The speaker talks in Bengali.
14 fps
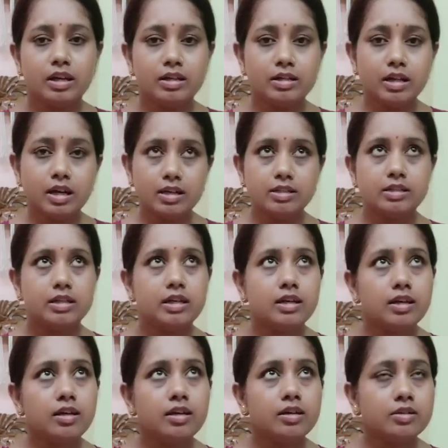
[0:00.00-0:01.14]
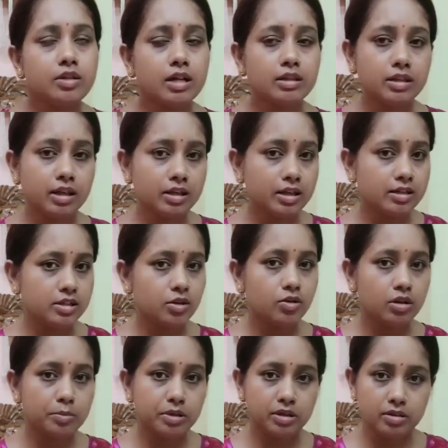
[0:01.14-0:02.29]
এটা আজকে তাতানকে নিয়ে যখন
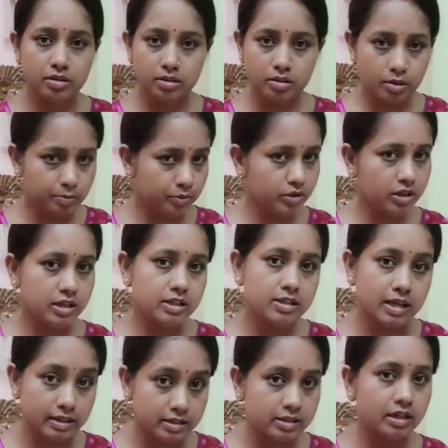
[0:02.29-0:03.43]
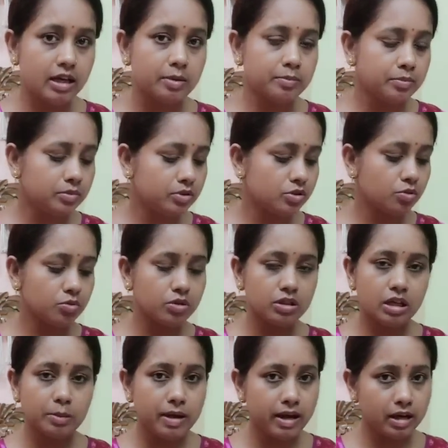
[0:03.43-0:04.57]
আমি কম্পিউটার ক্লাসে যাচ্ছিলাম স্কুটি
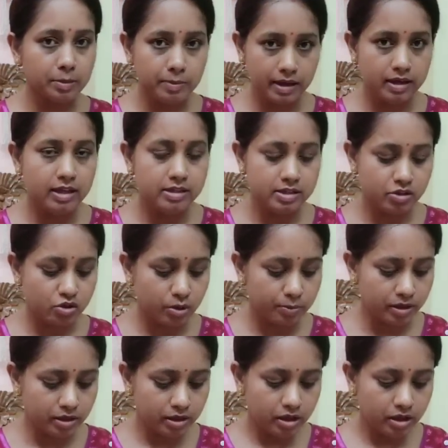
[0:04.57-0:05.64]
নিয়ে বাইরে বেরিয়েছি সবে